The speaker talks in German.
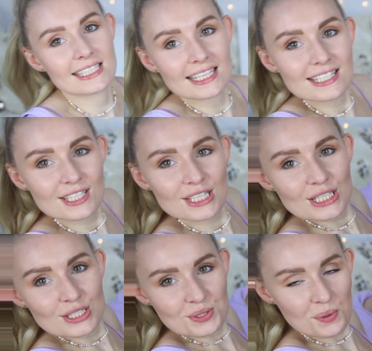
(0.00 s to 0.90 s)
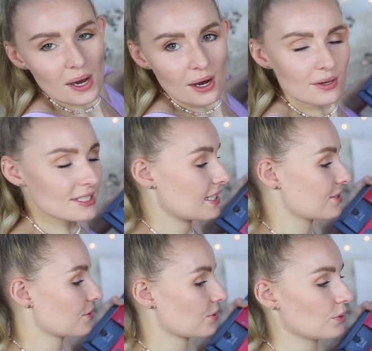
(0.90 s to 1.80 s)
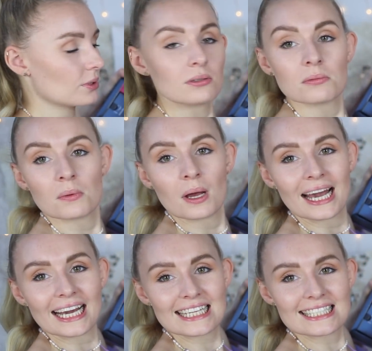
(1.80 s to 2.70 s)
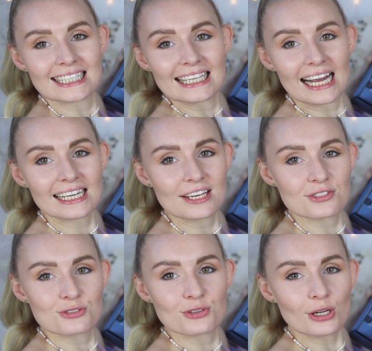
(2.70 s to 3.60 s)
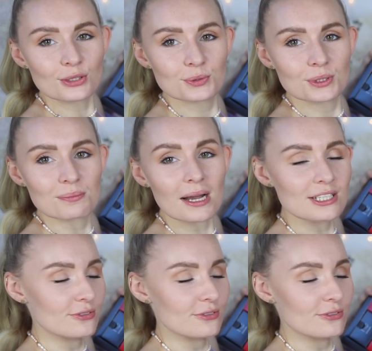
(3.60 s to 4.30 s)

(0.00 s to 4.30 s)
Ganze so aus. Also so richtig lang. Also voll cool gemacht